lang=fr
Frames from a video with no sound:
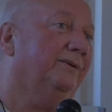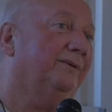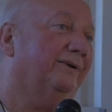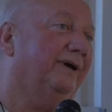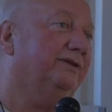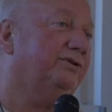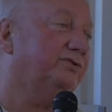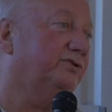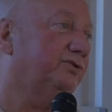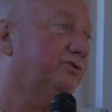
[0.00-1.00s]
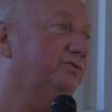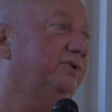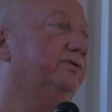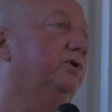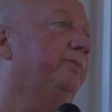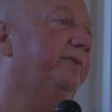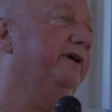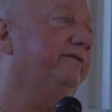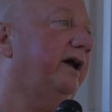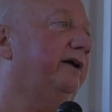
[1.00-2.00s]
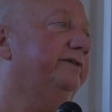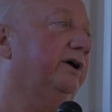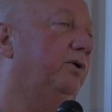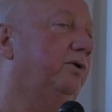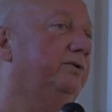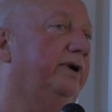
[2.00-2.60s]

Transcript: euh, elles se sont surtout développées vers l'Aveyron,